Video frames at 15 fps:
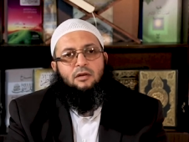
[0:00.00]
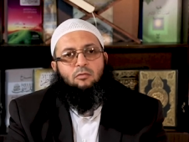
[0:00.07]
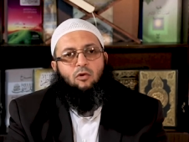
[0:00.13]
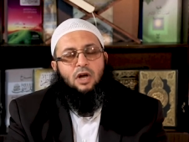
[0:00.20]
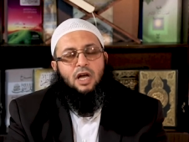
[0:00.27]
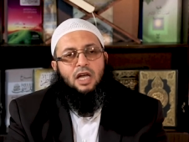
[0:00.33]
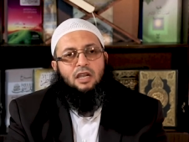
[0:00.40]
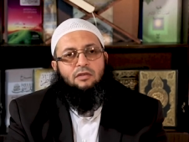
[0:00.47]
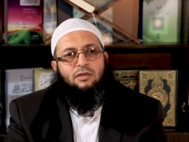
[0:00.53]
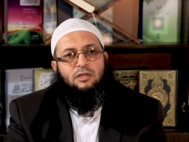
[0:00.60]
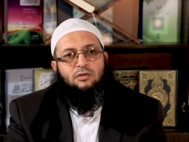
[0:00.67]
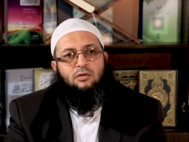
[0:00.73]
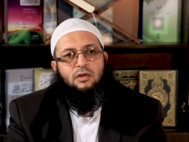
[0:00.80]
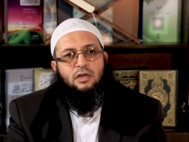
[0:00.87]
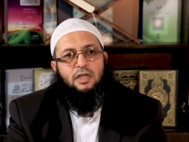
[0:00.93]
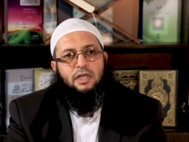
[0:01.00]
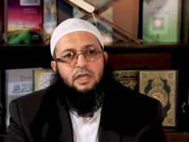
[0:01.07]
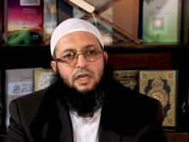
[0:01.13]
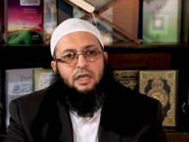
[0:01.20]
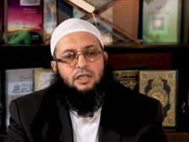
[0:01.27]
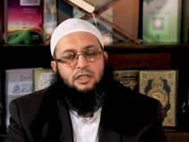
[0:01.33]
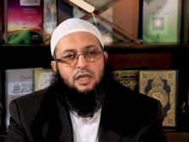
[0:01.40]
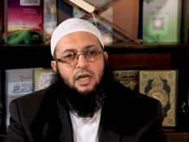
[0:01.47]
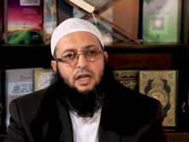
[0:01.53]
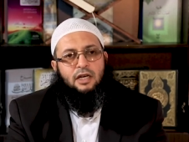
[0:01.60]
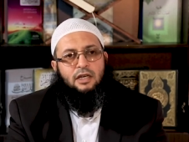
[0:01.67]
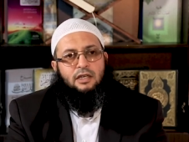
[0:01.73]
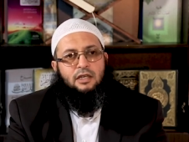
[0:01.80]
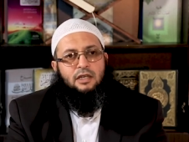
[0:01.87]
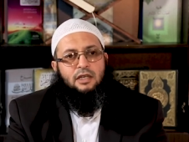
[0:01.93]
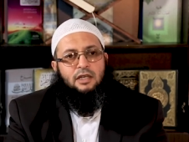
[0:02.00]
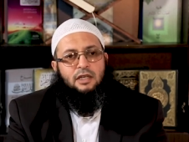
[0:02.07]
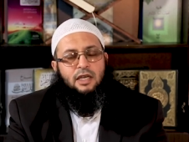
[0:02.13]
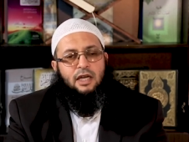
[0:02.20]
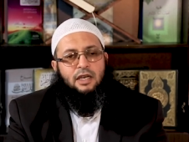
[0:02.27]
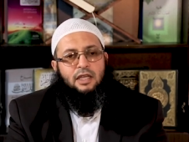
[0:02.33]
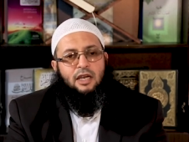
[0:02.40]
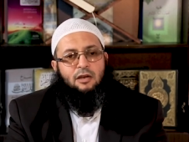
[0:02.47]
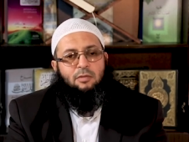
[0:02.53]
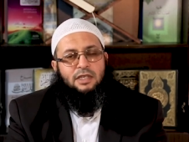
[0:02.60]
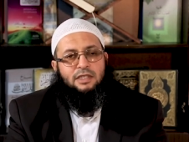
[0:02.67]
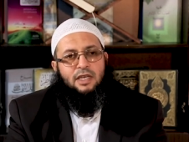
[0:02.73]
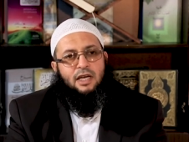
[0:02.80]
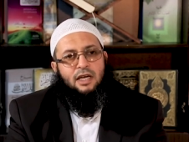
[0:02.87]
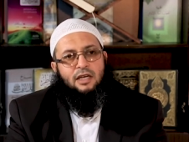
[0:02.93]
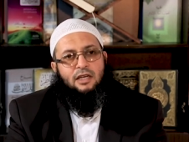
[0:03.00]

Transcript: مخالفة للشرع كان يلبس